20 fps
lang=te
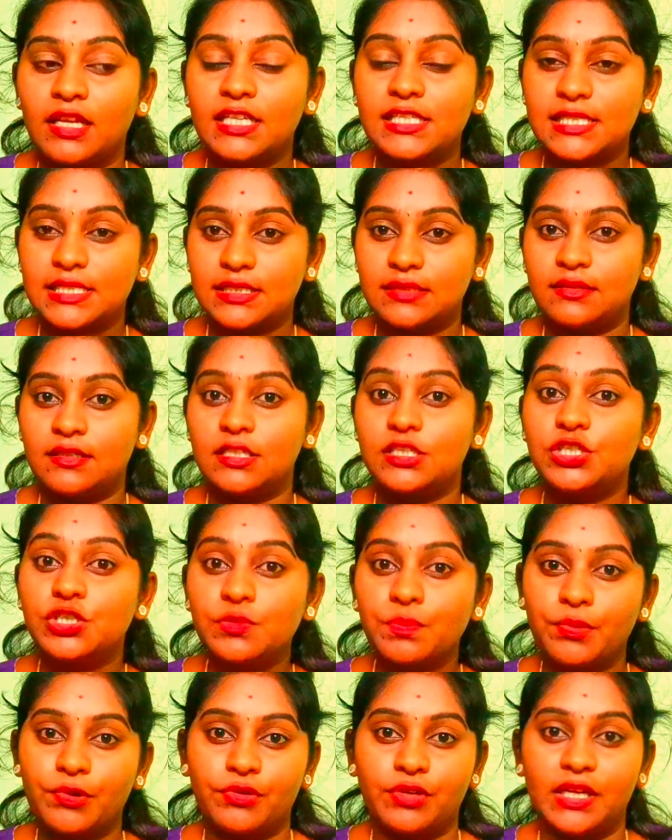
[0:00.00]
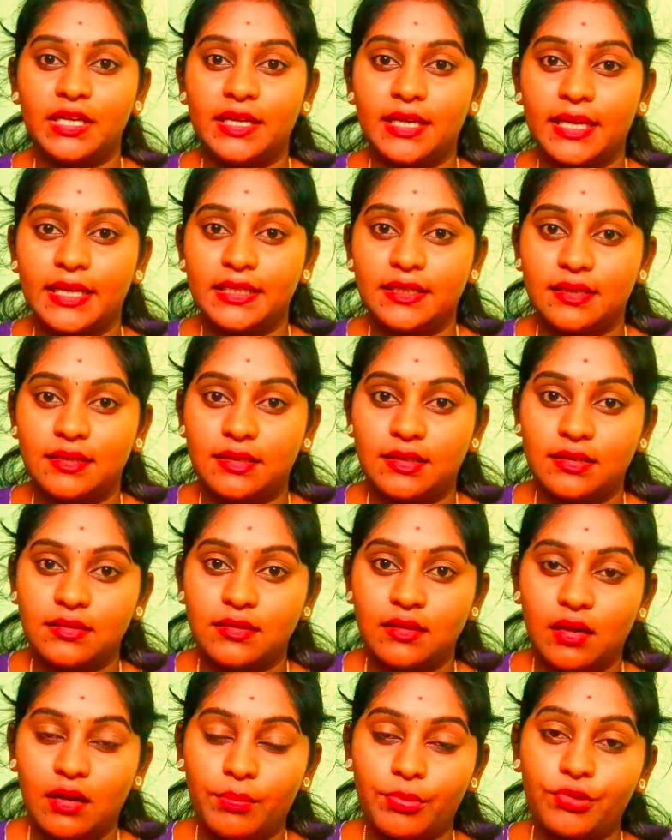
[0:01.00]
నెక్స్ట్ రిచ్ ప్రోటీన్ డైట్ అండి
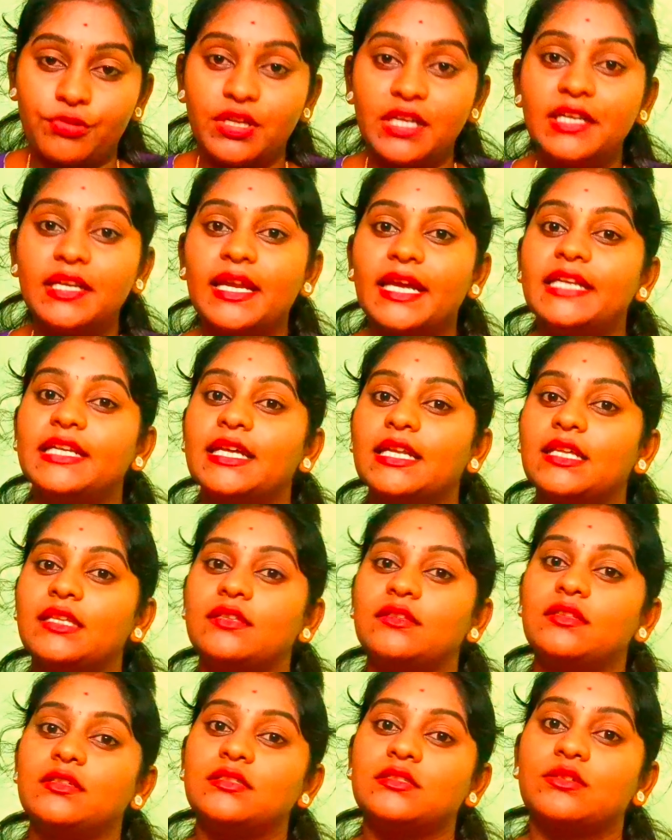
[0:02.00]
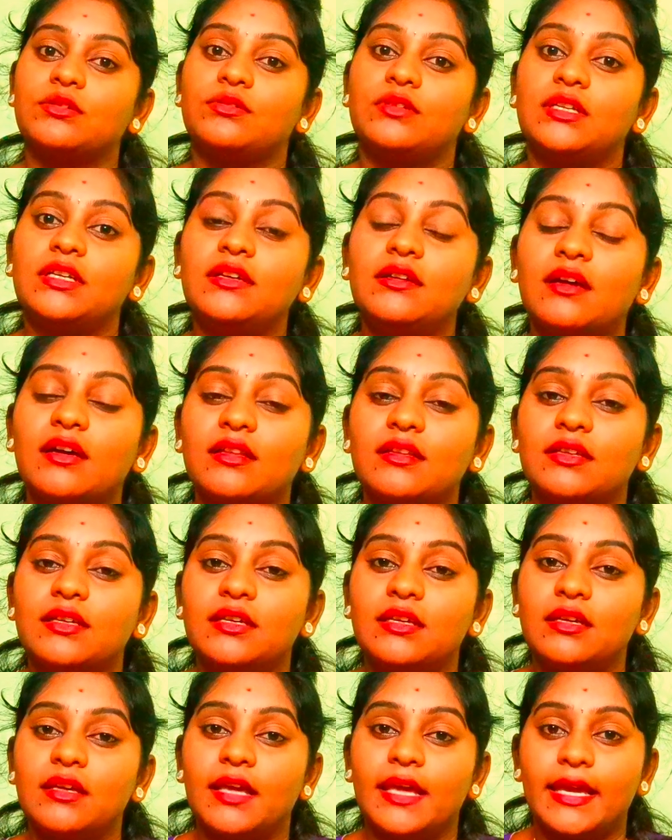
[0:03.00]
ప్రోటీన్ డైట్ అనేది తీసుకోండి అవి